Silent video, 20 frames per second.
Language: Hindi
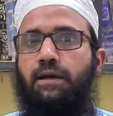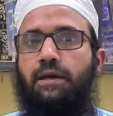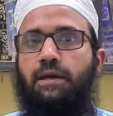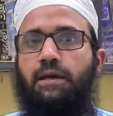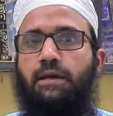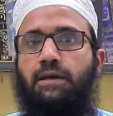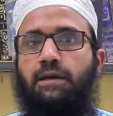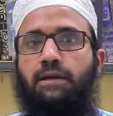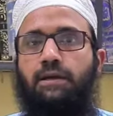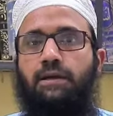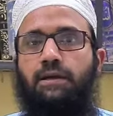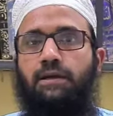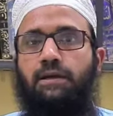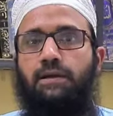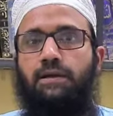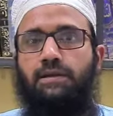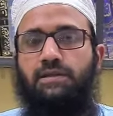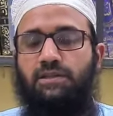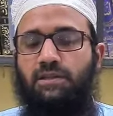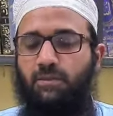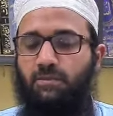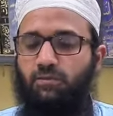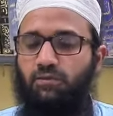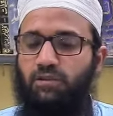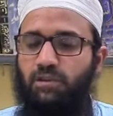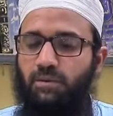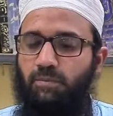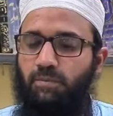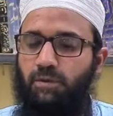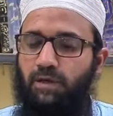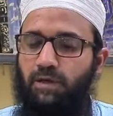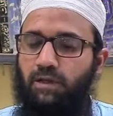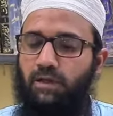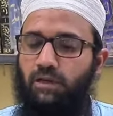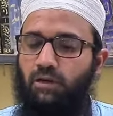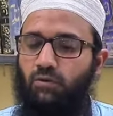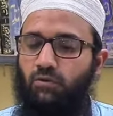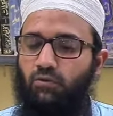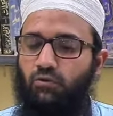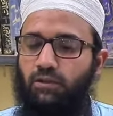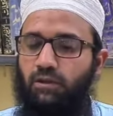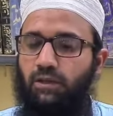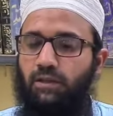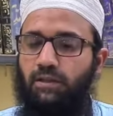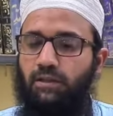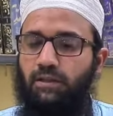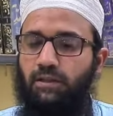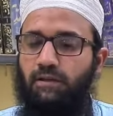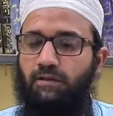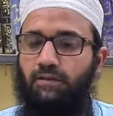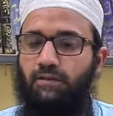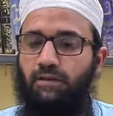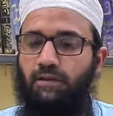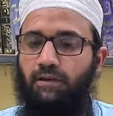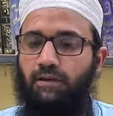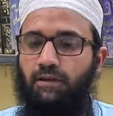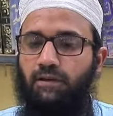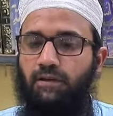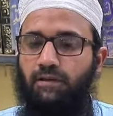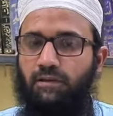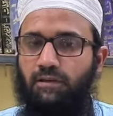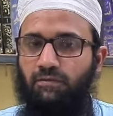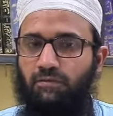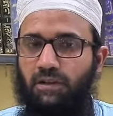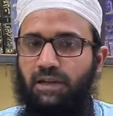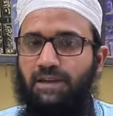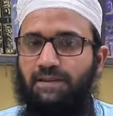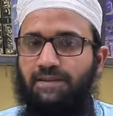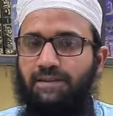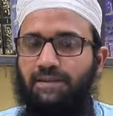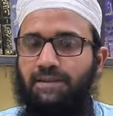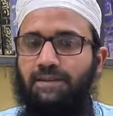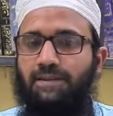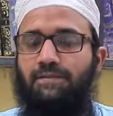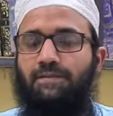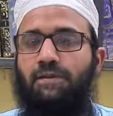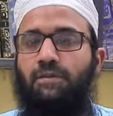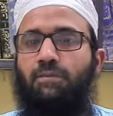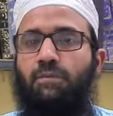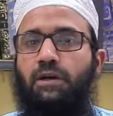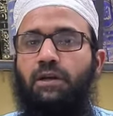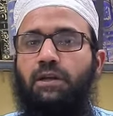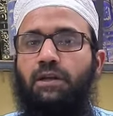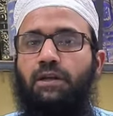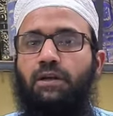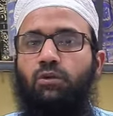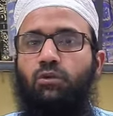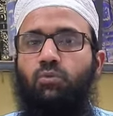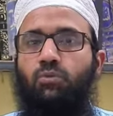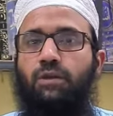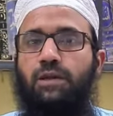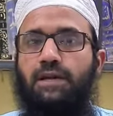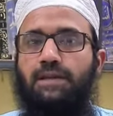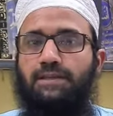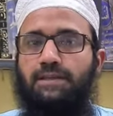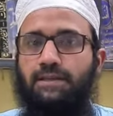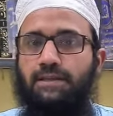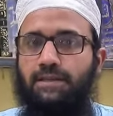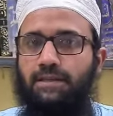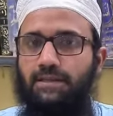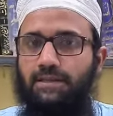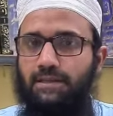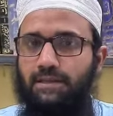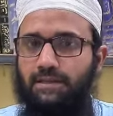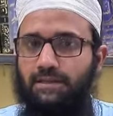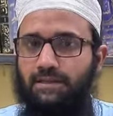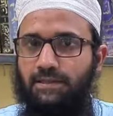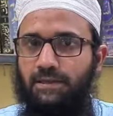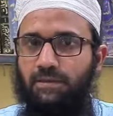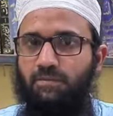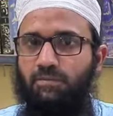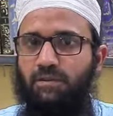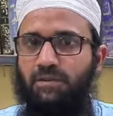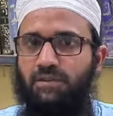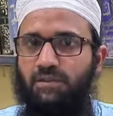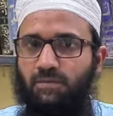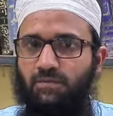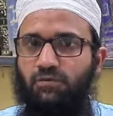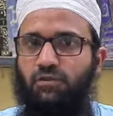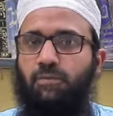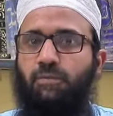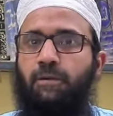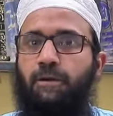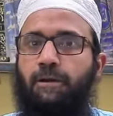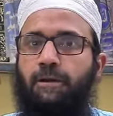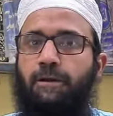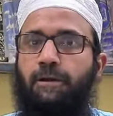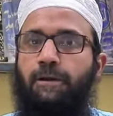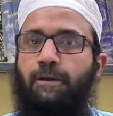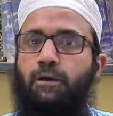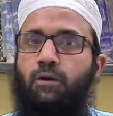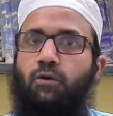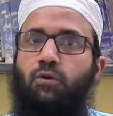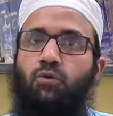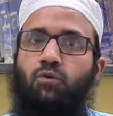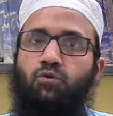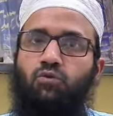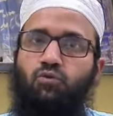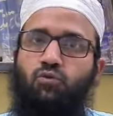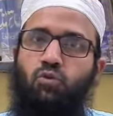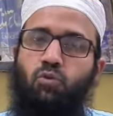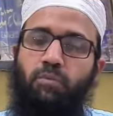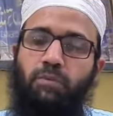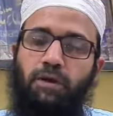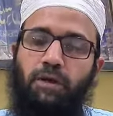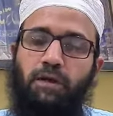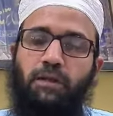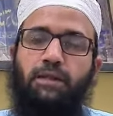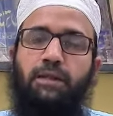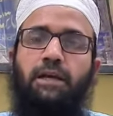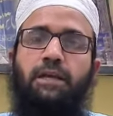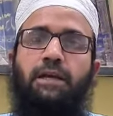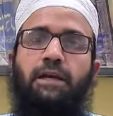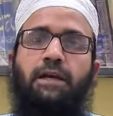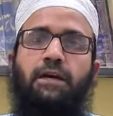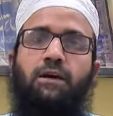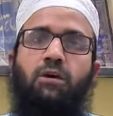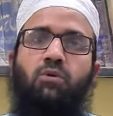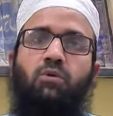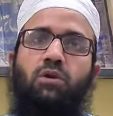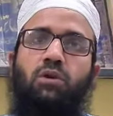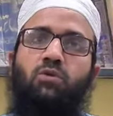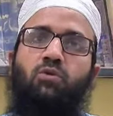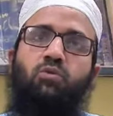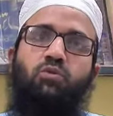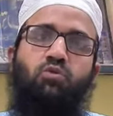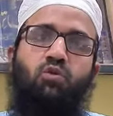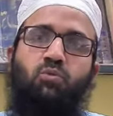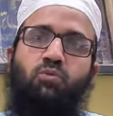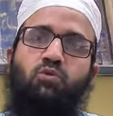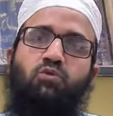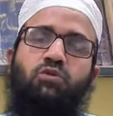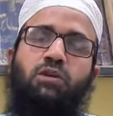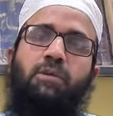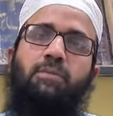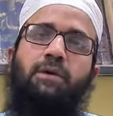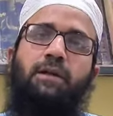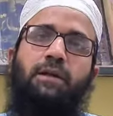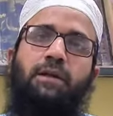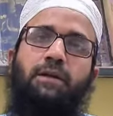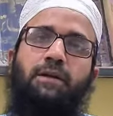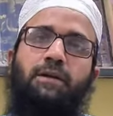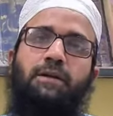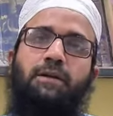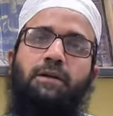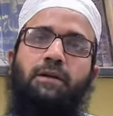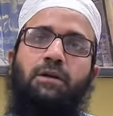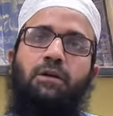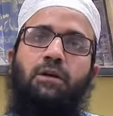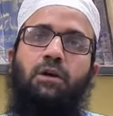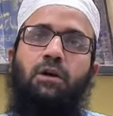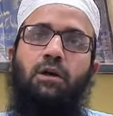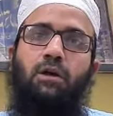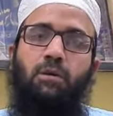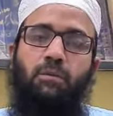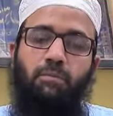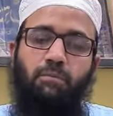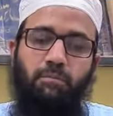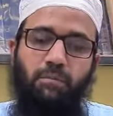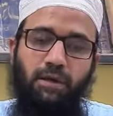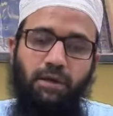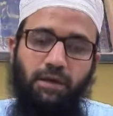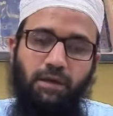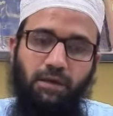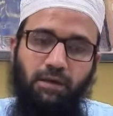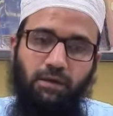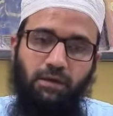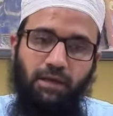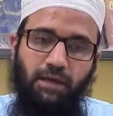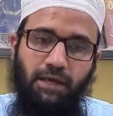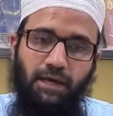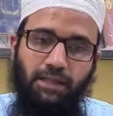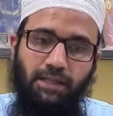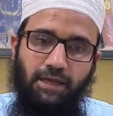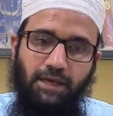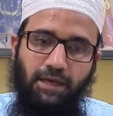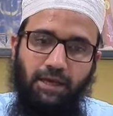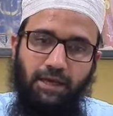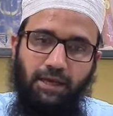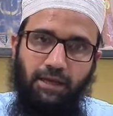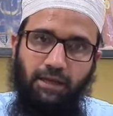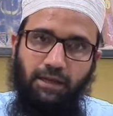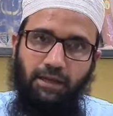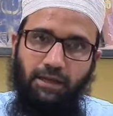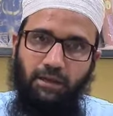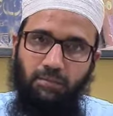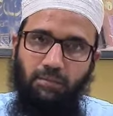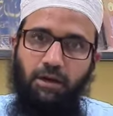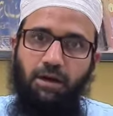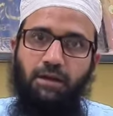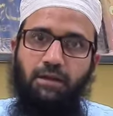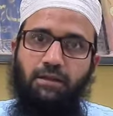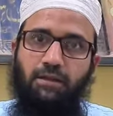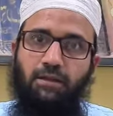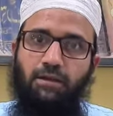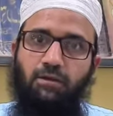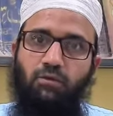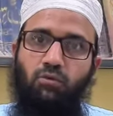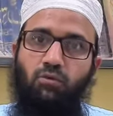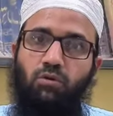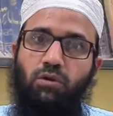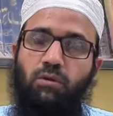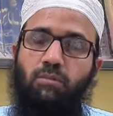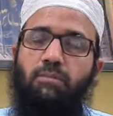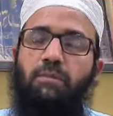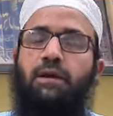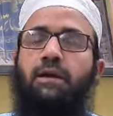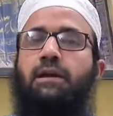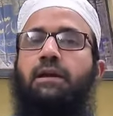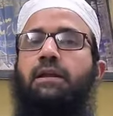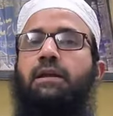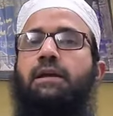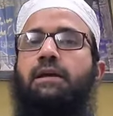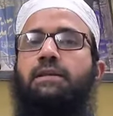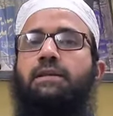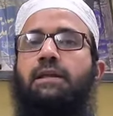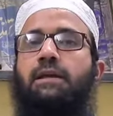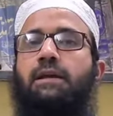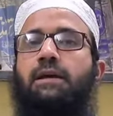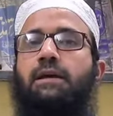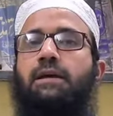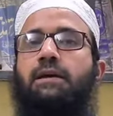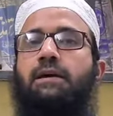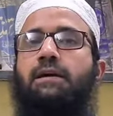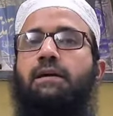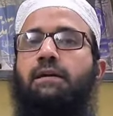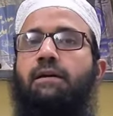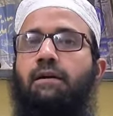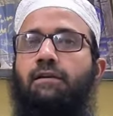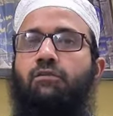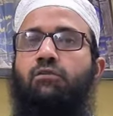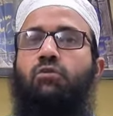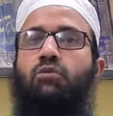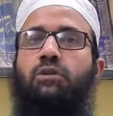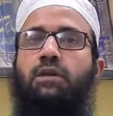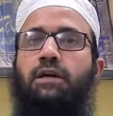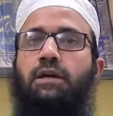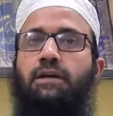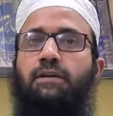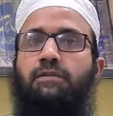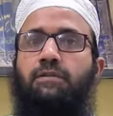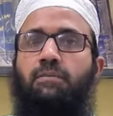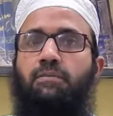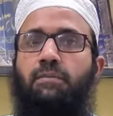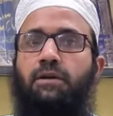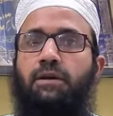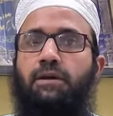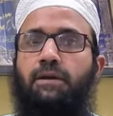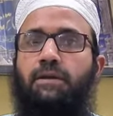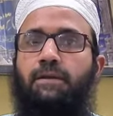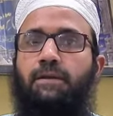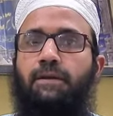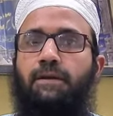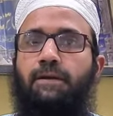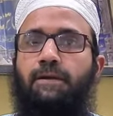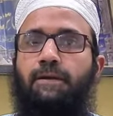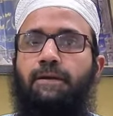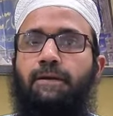है सबसे पहले उसके अंदर से जब विरासत तकसीम करेंगे तो विरासत की तकसीम में सबसे पहले उसको मेहर दिया जाएगा औरत को जो भी उसका मेहर है मेहर के अदा करने के बाद क्योंकि मेहर एक तरह का कर्ज होता है ज़िम्मे के अंदर